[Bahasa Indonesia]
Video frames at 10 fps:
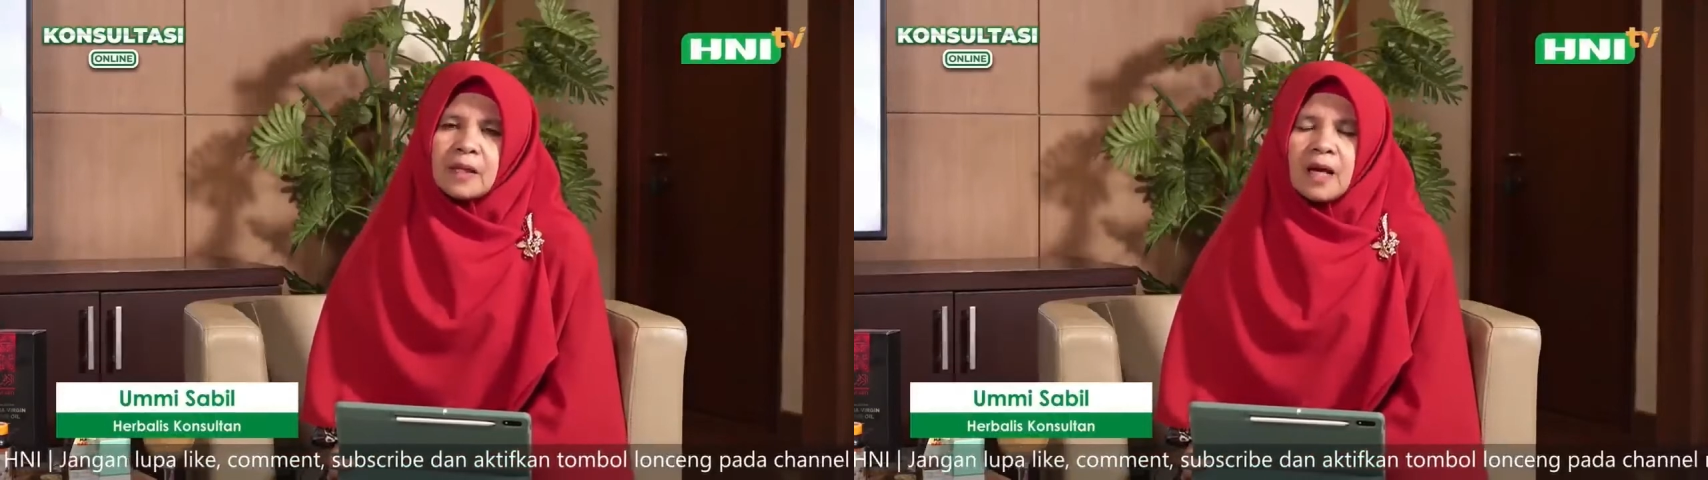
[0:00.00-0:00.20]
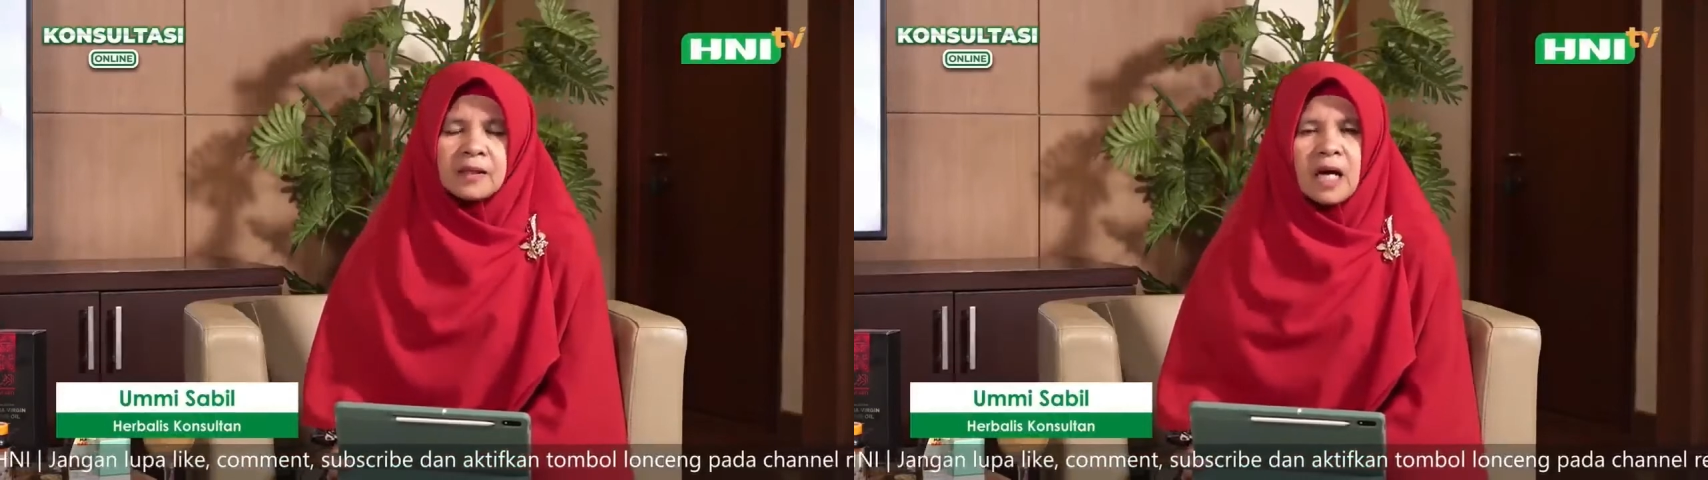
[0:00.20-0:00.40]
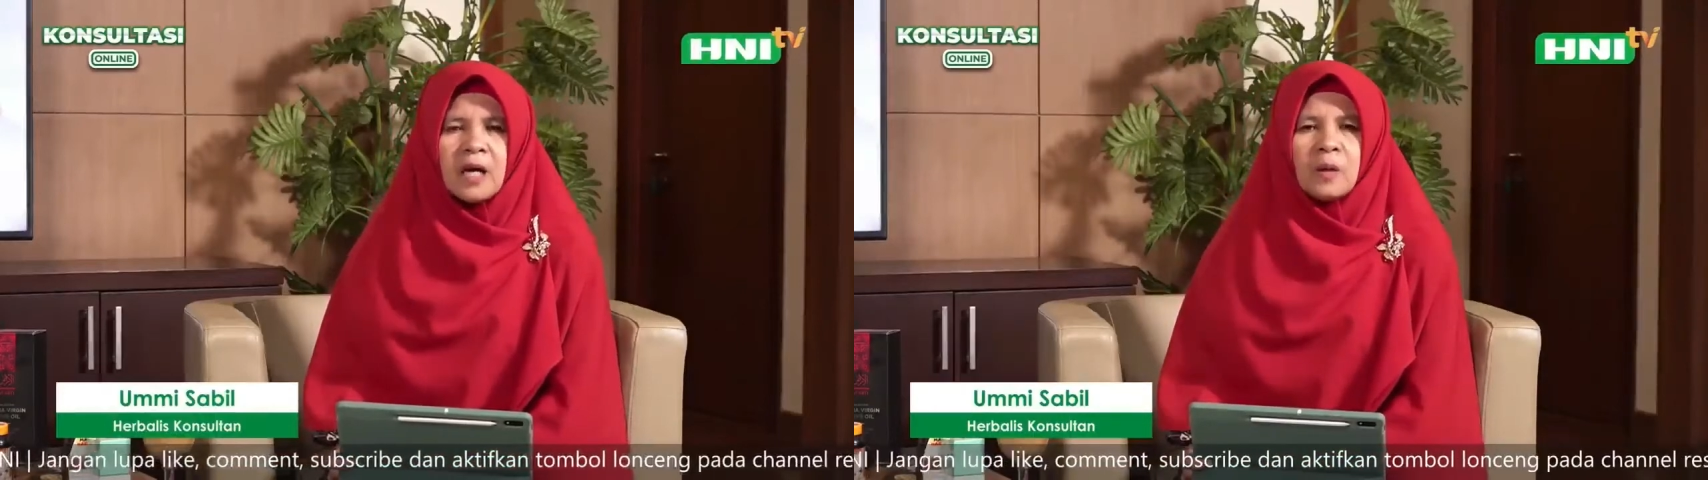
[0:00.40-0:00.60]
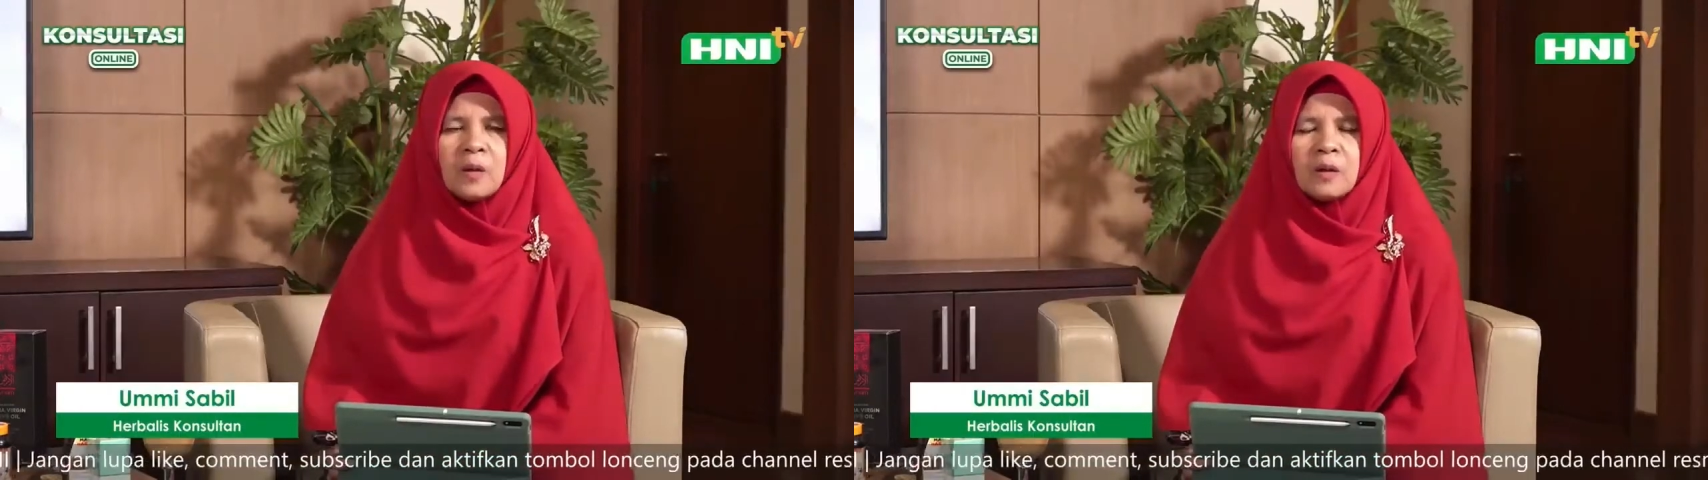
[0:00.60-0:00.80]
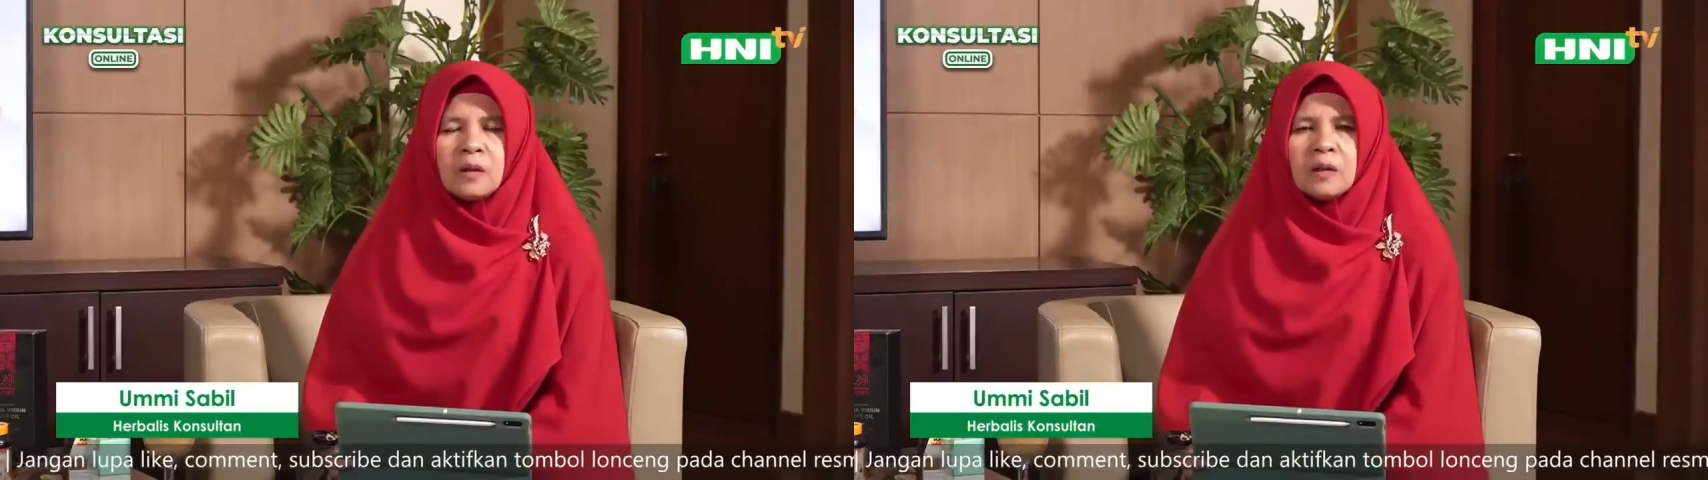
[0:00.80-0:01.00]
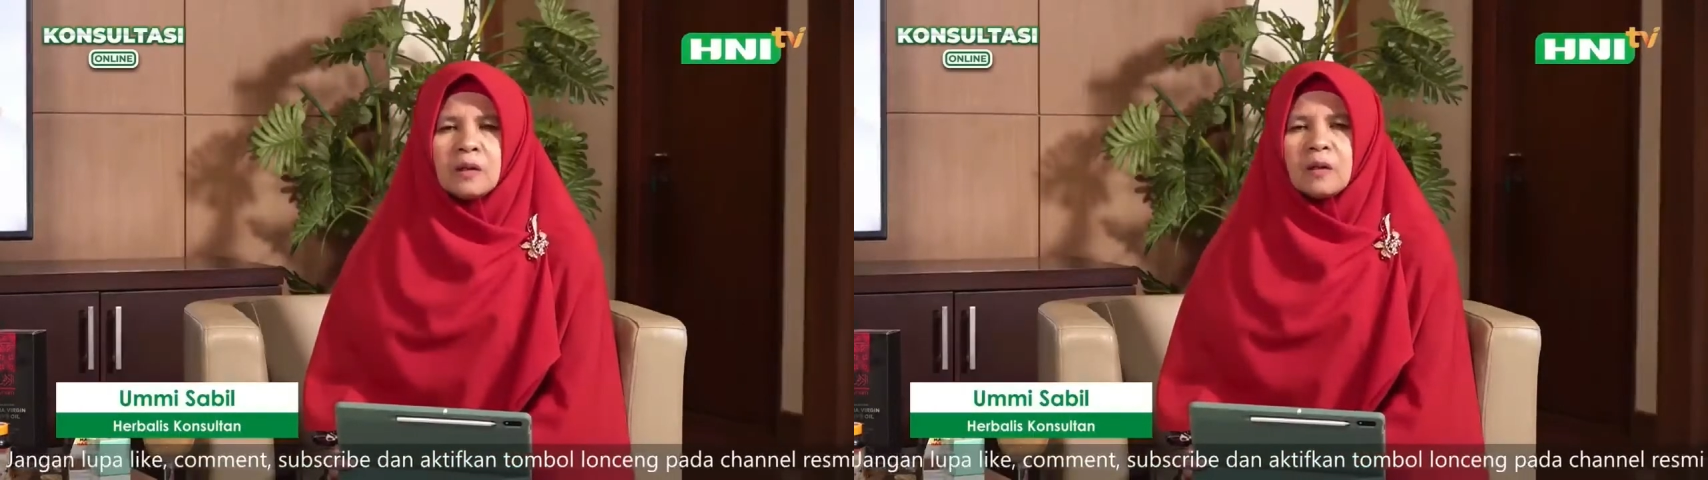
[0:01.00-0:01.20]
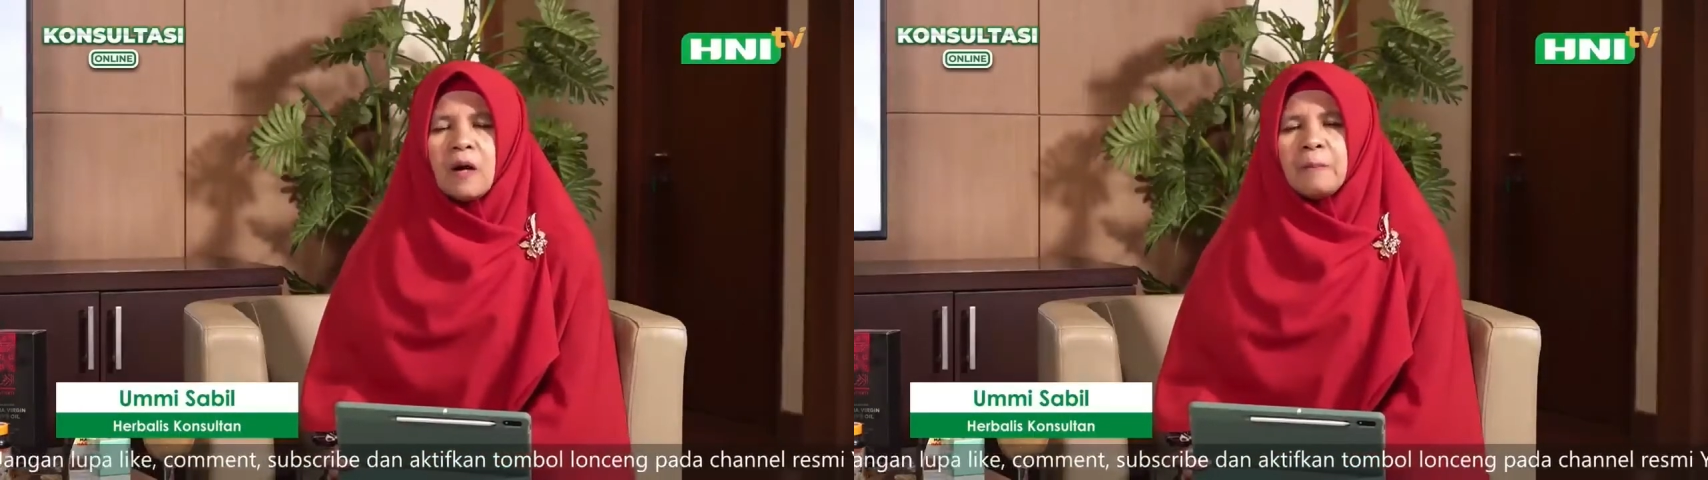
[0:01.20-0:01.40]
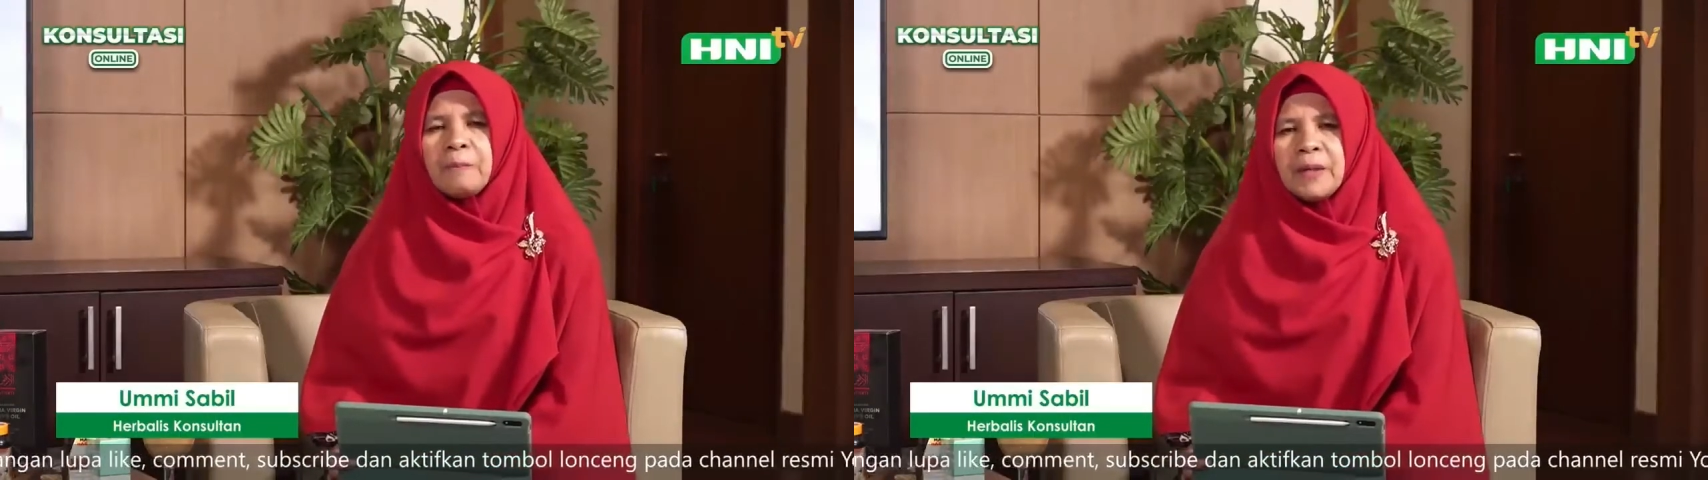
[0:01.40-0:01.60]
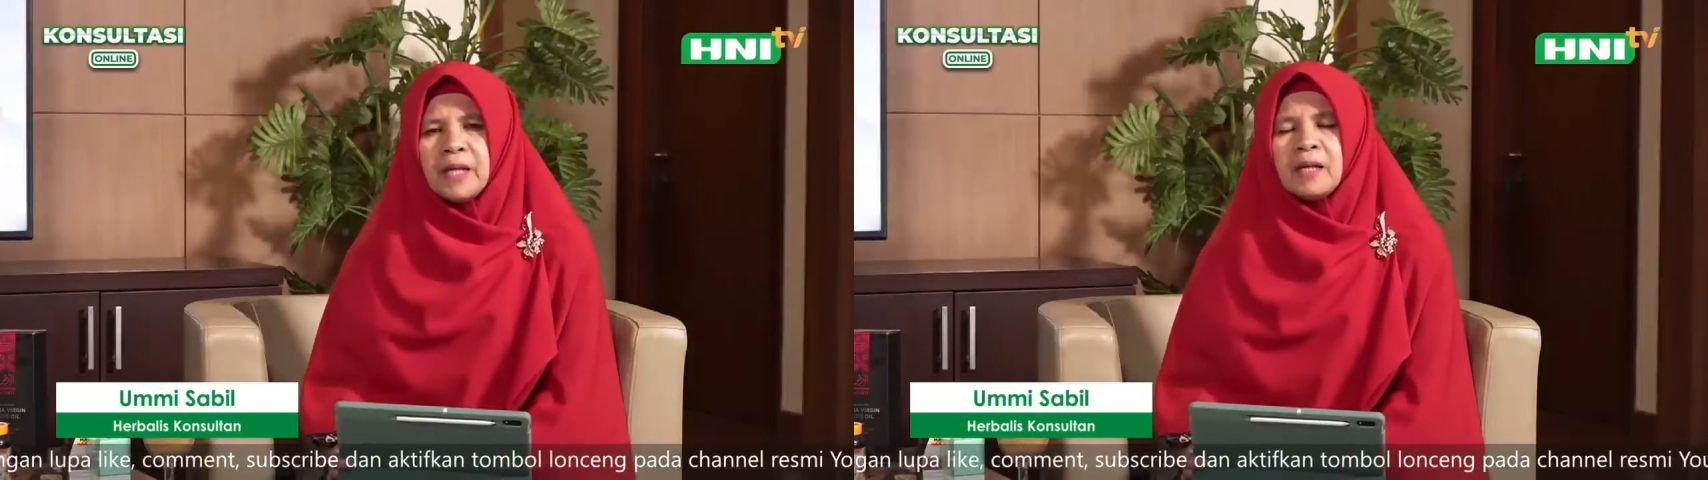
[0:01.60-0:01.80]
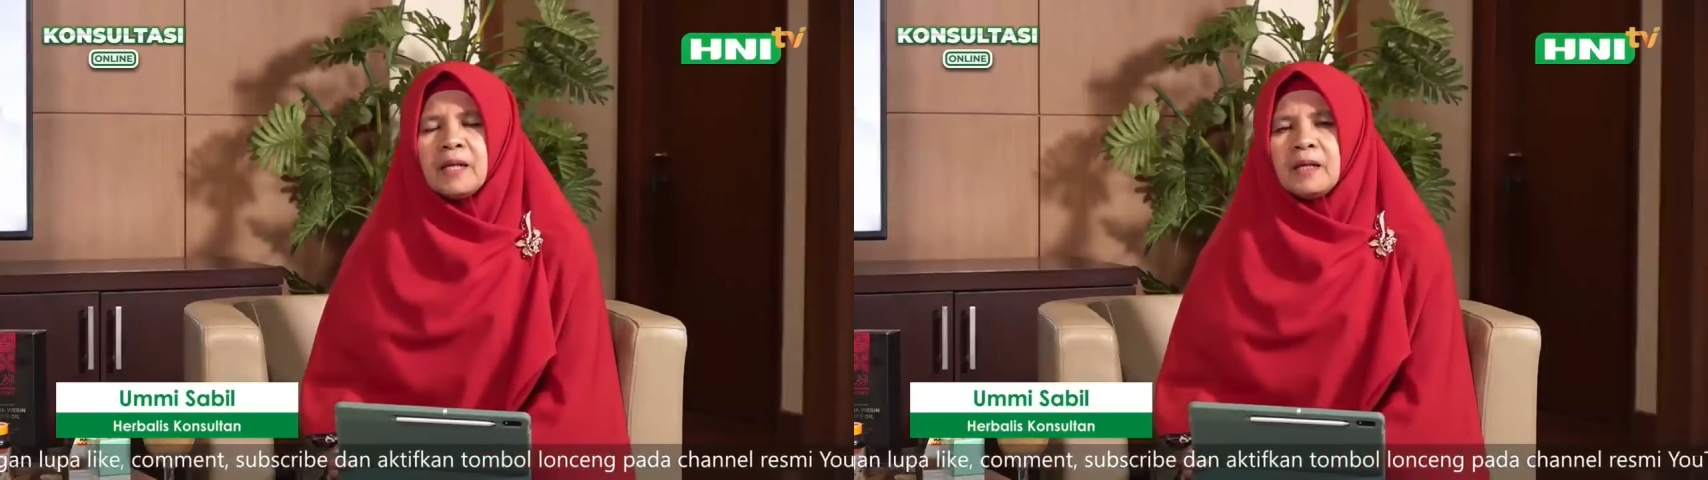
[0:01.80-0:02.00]
Atau
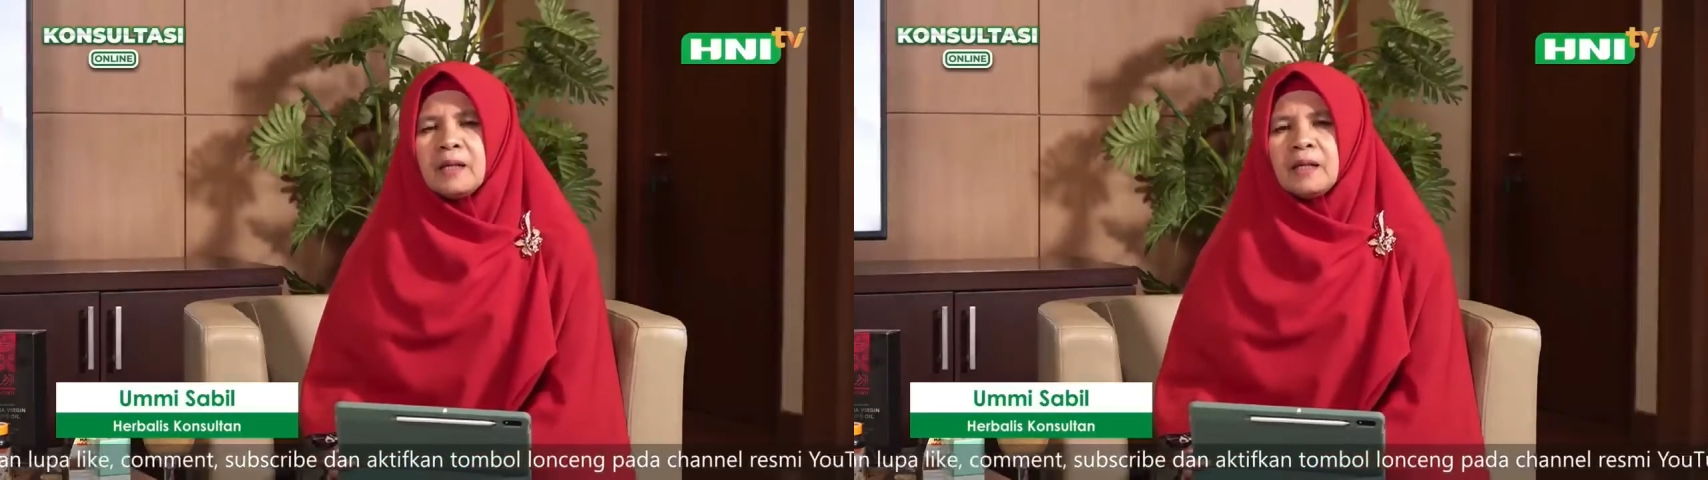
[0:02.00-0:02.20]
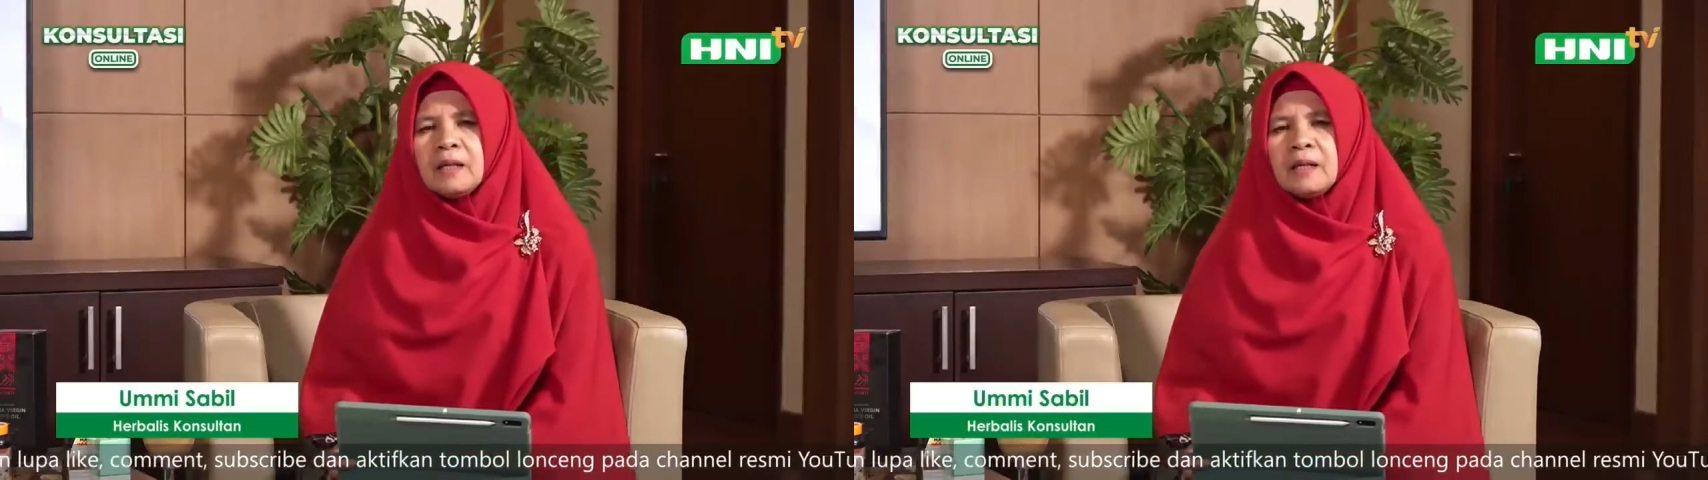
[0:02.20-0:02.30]
kopi